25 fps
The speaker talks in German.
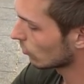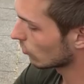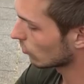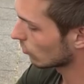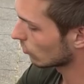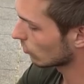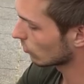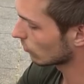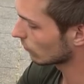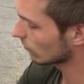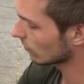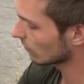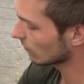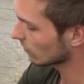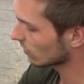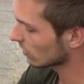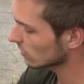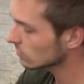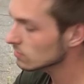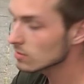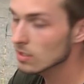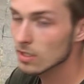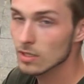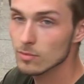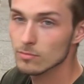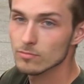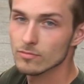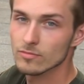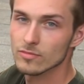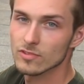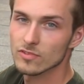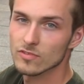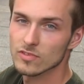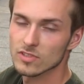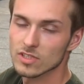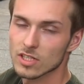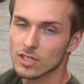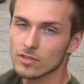Und wenn wir das haben,
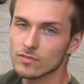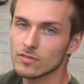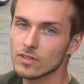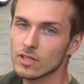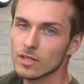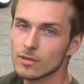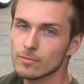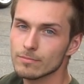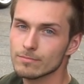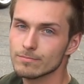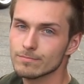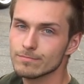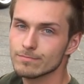sehen wir uns gleich wieder.